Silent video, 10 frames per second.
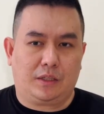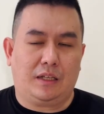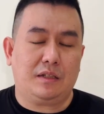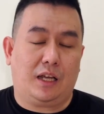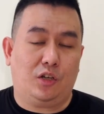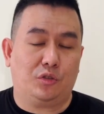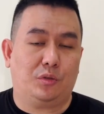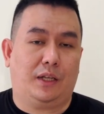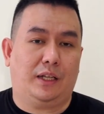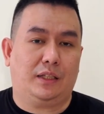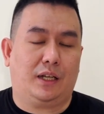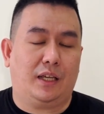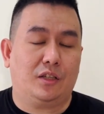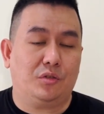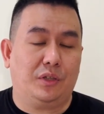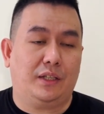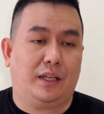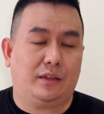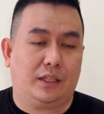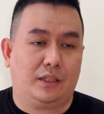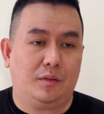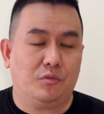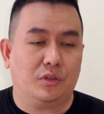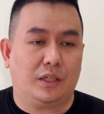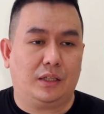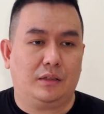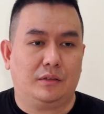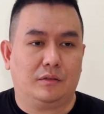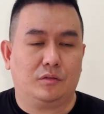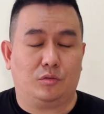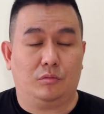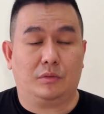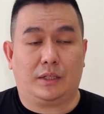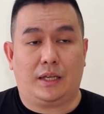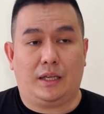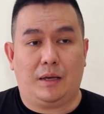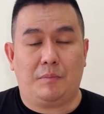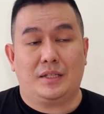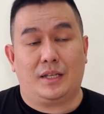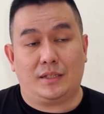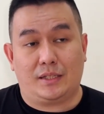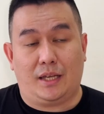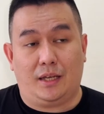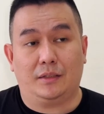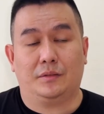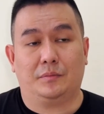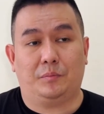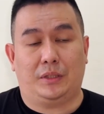kan kalau tunanetra itu identiknya mungkin kayak sih ya hmm.